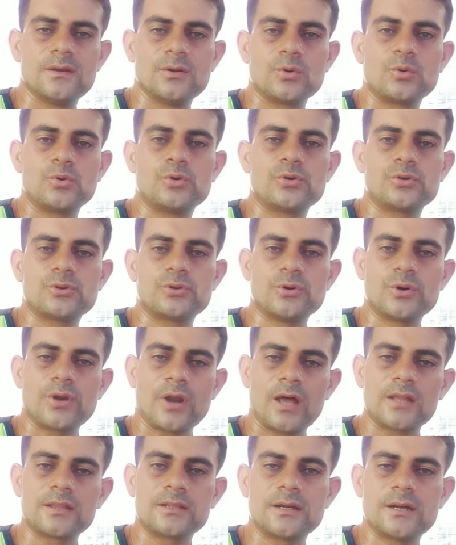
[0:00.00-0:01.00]
कुछ तो
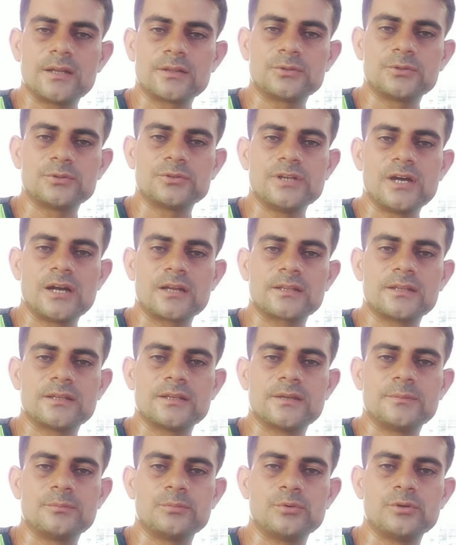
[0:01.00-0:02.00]
रात रात को जागते
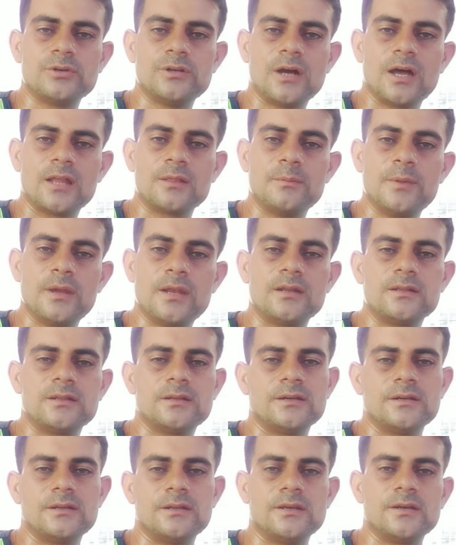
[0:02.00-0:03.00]
हैं पूरी रात मेहनत
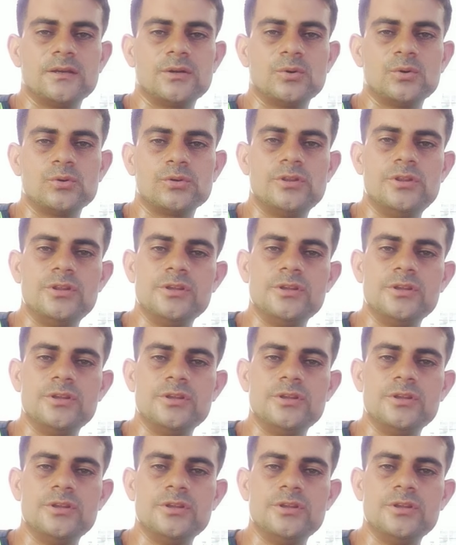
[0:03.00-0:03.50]
करते हैं कुछ